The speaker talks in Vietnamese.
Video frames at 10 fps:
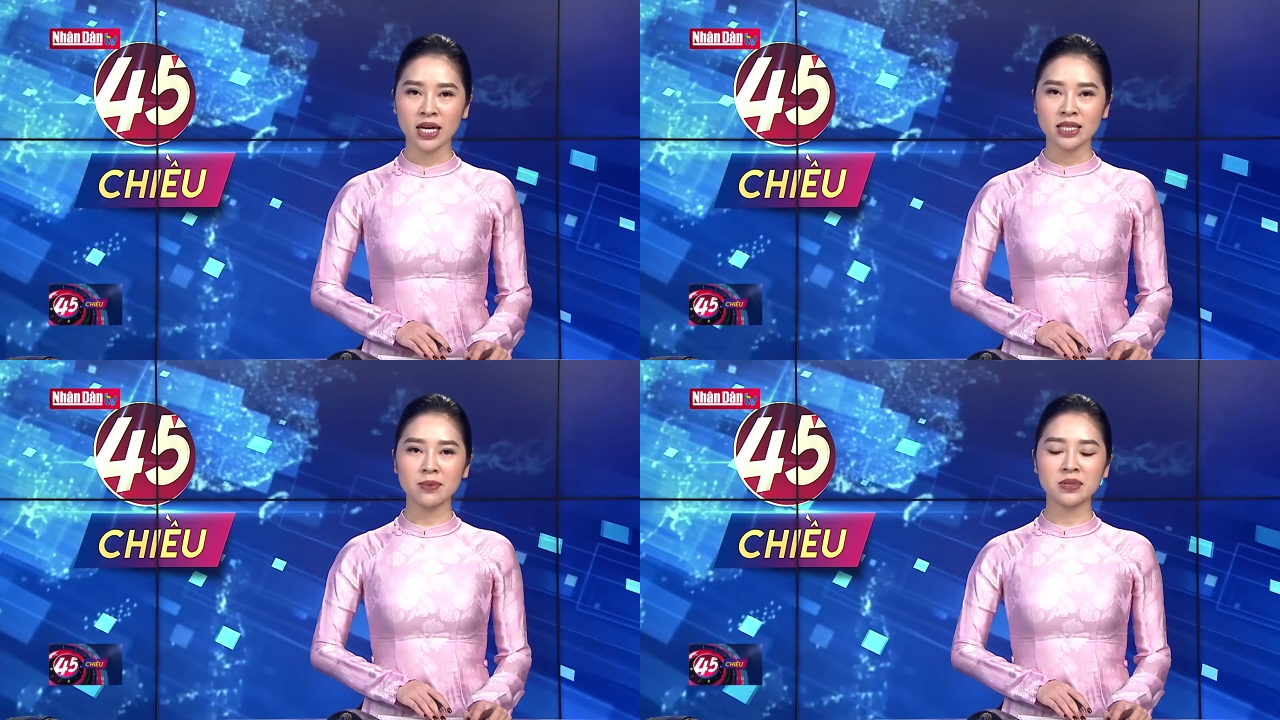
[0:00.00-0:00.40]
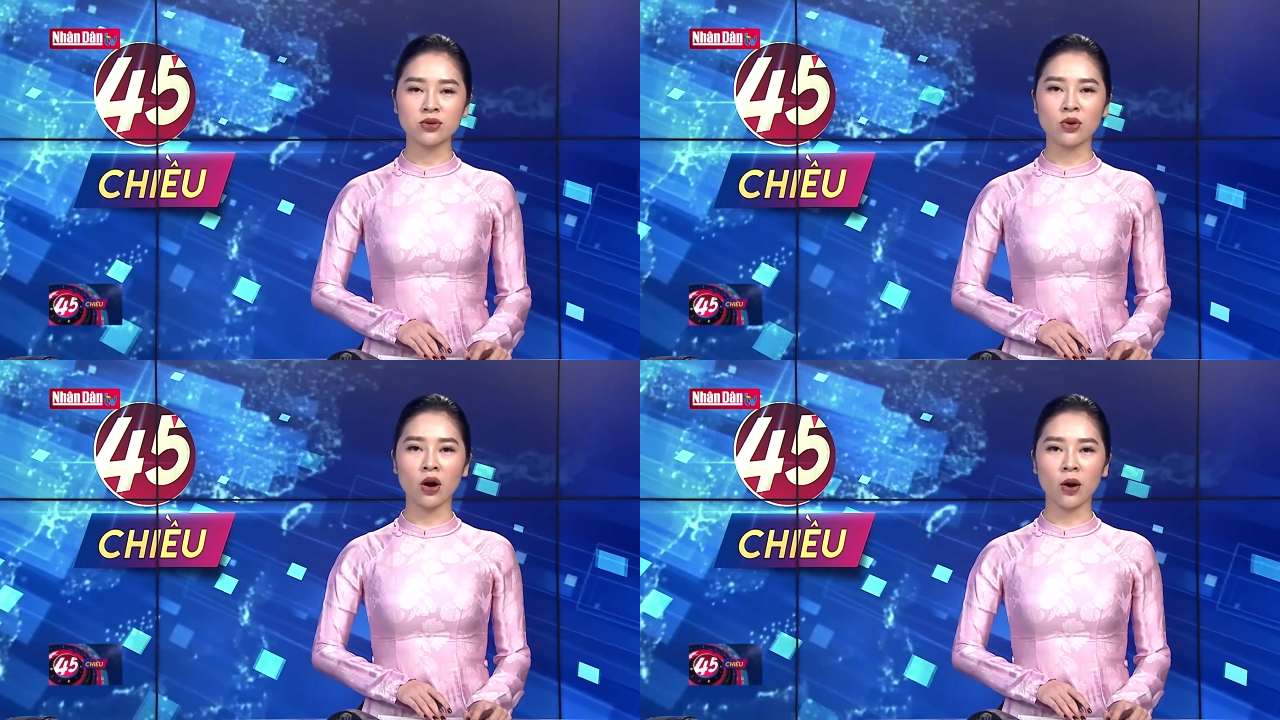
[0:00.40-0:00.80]
Tham dự
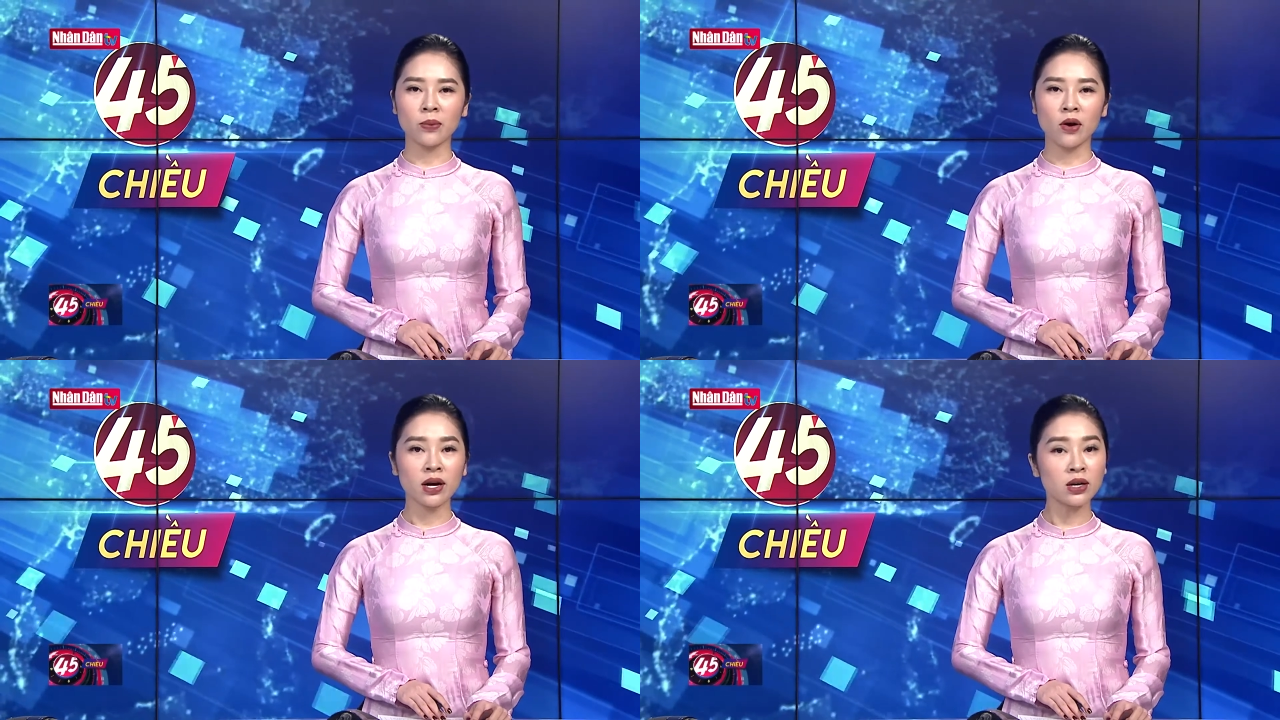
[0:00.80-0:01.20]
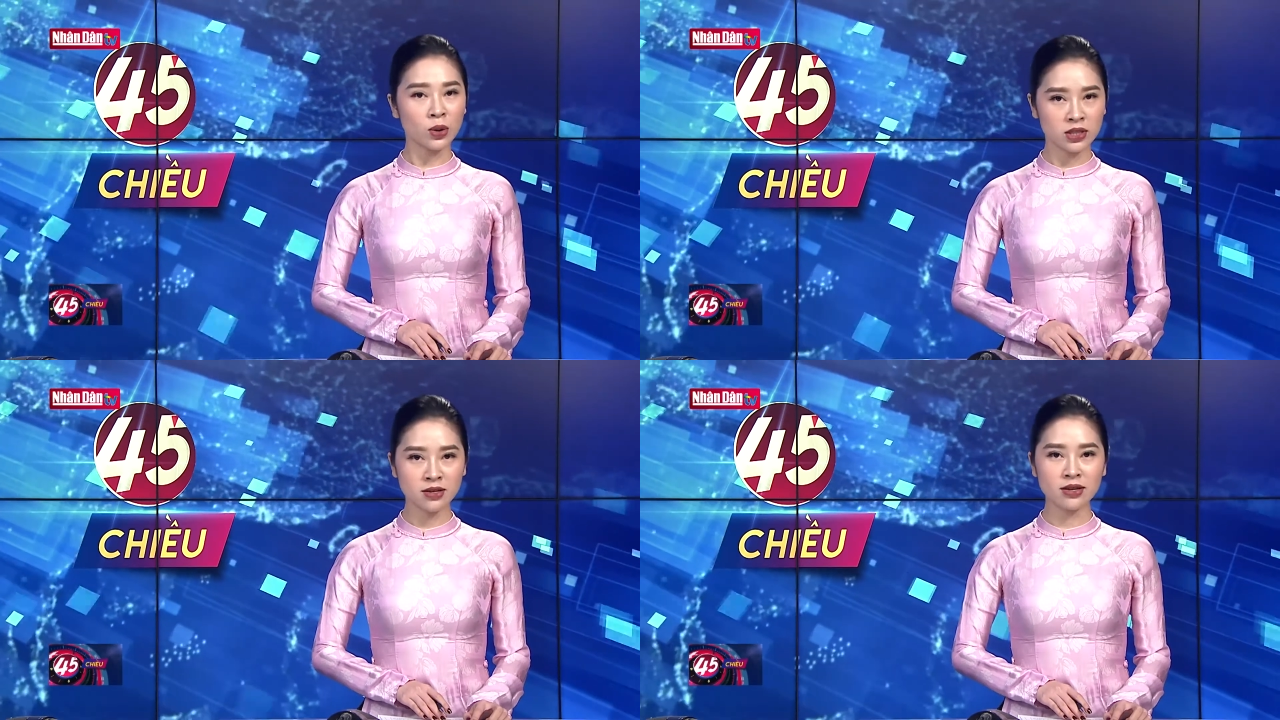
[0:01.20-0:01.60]
cuộc họp có các
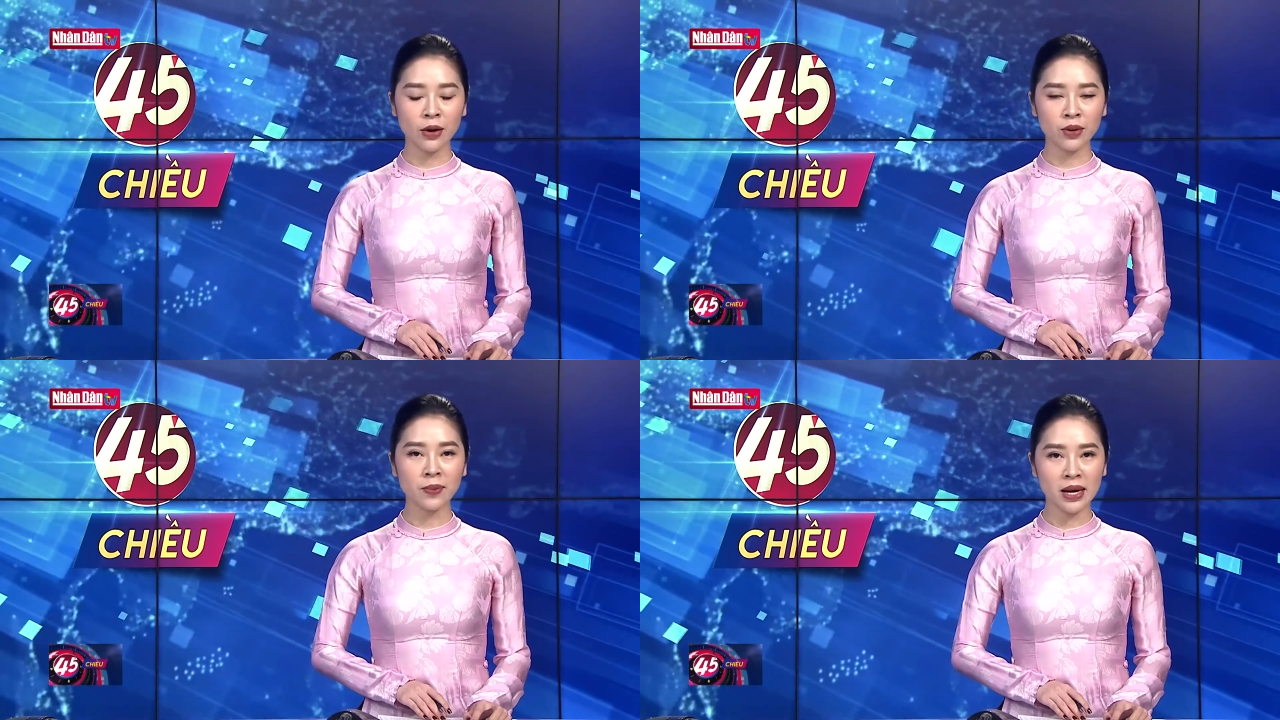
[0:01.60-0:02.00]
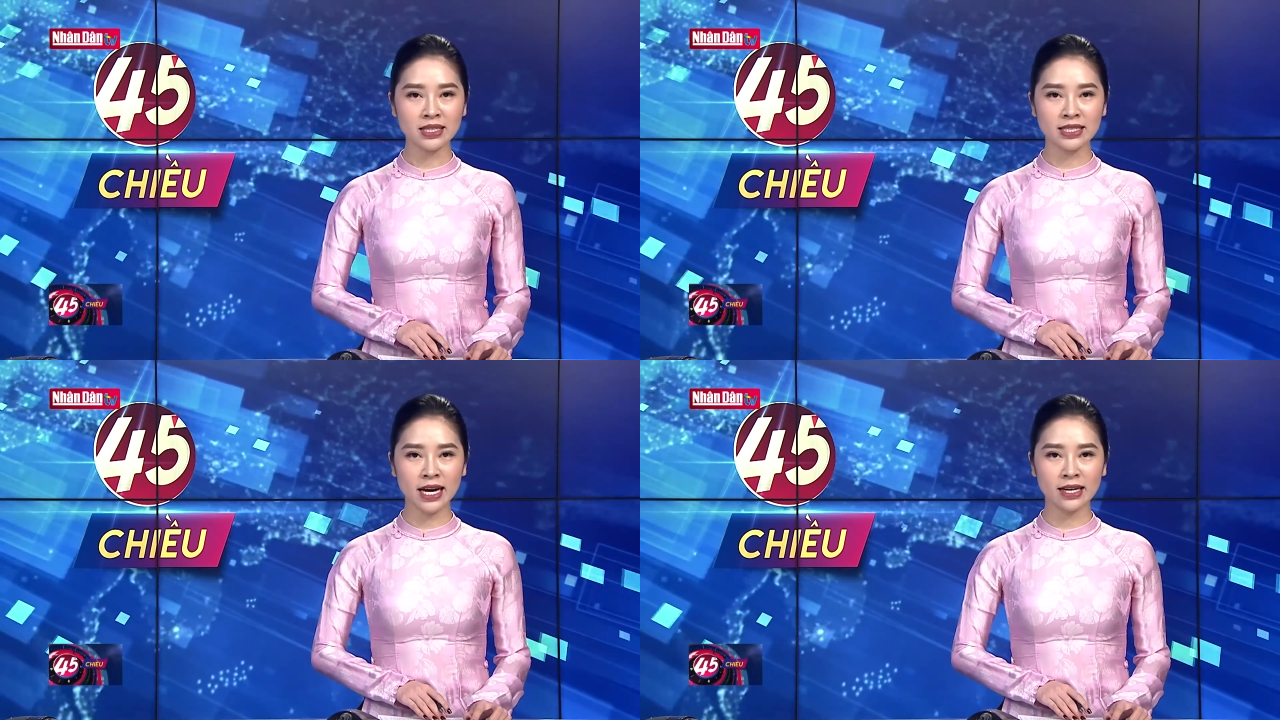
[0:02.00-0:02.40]
quan chức cao cấp a
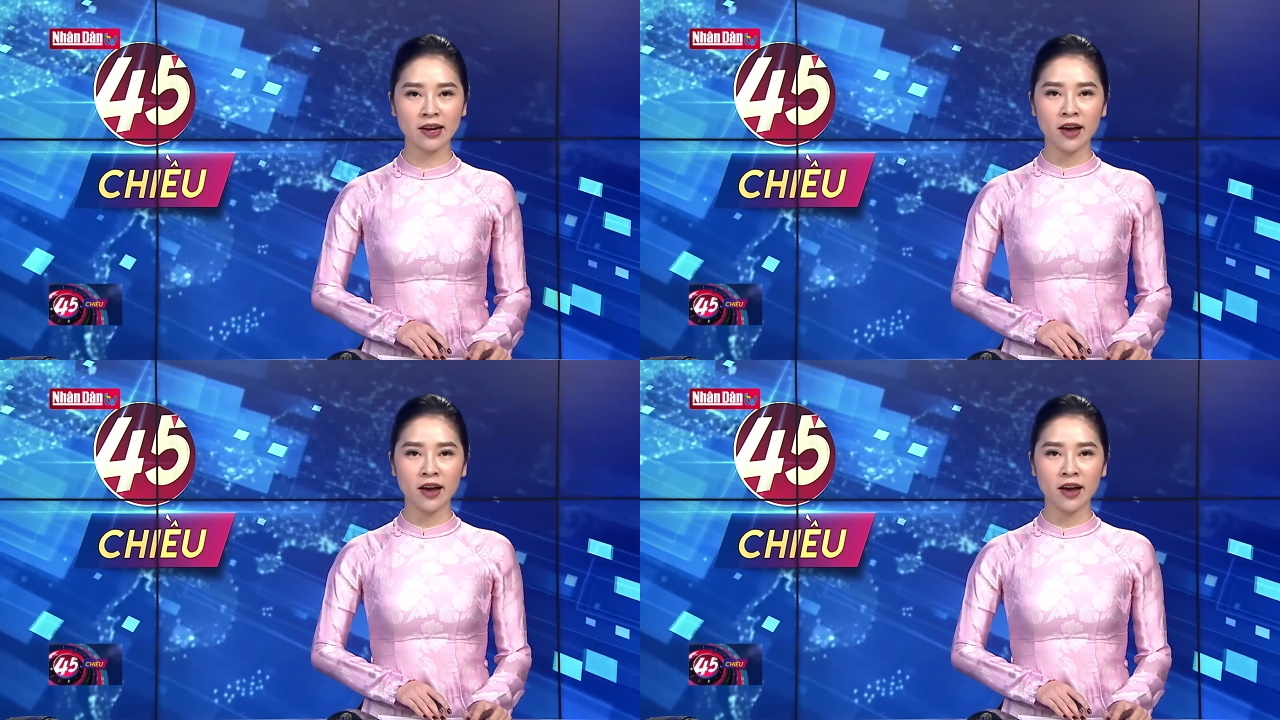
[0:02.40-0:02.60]
sê an